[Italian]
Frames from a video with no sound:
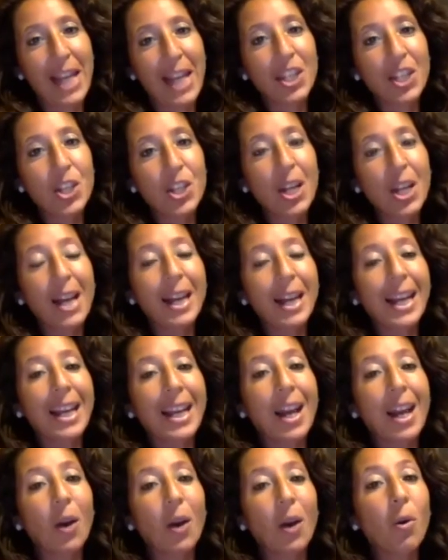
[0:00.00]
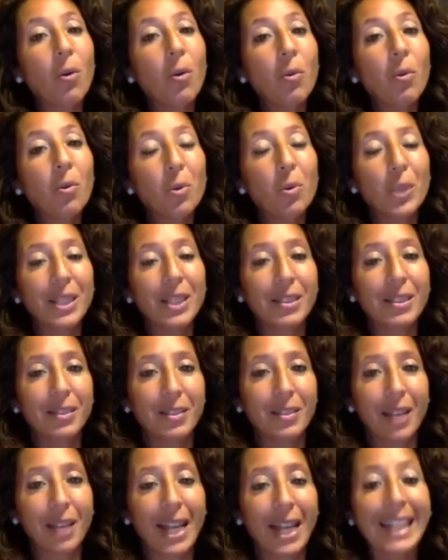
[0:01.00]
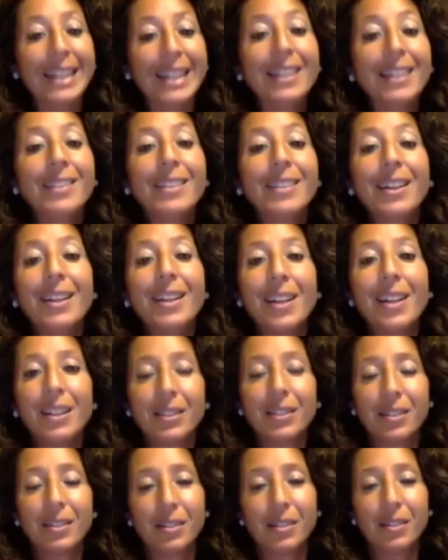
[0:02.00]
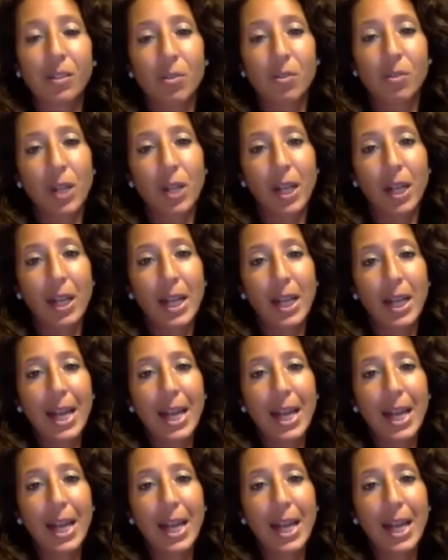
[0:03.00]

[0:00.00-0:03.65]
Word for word: c'è anche la conquista, l'integrazione